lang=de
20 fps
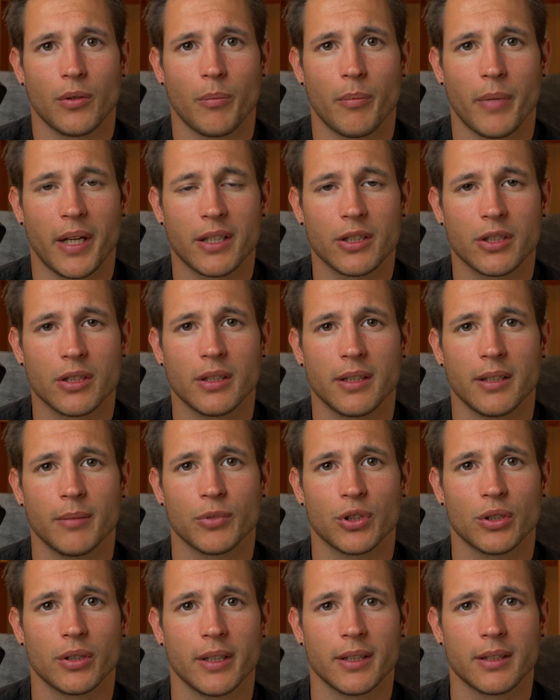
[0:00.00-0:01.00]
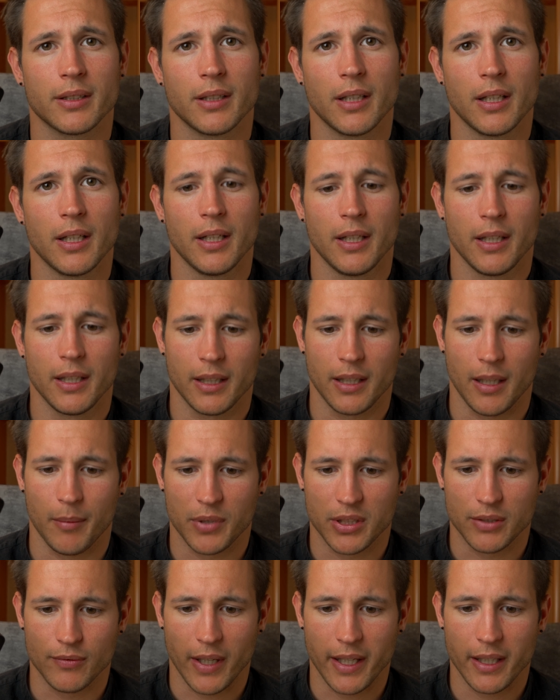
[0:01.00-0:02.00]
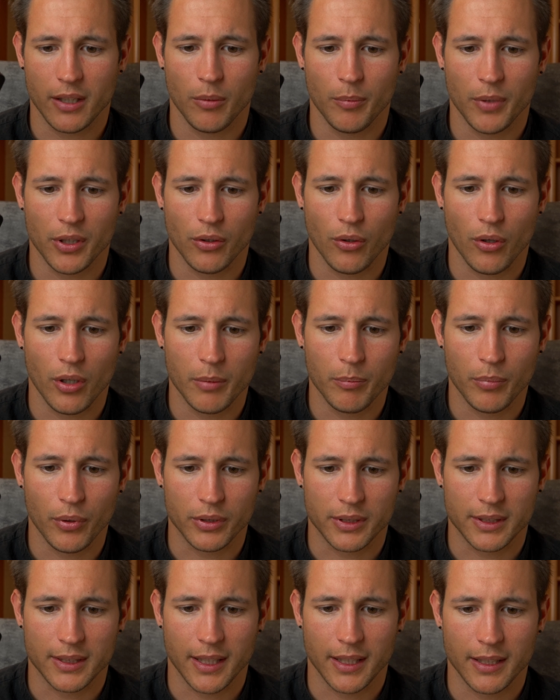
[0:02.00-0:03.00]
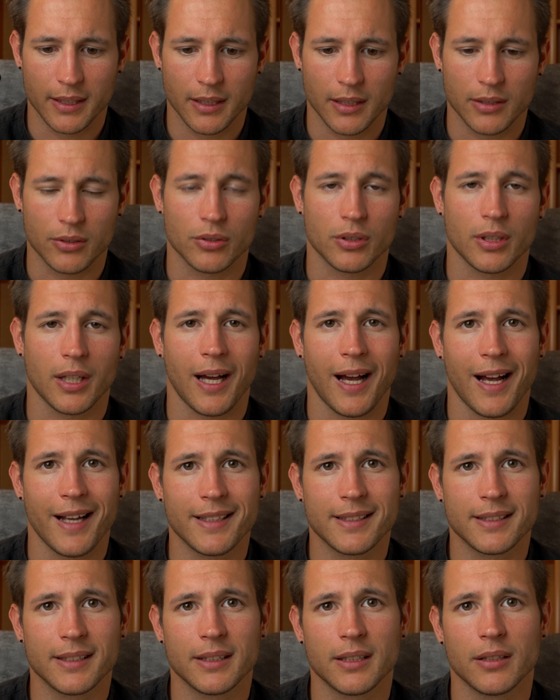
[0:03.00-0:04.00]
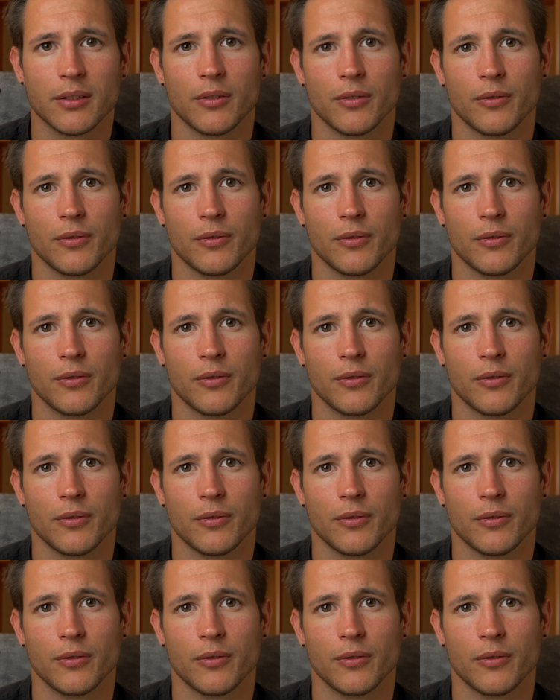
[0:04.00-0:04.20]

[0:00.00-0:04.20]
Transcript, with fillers: Menschen im Schnitt knapp 2,9 Prozent, also 30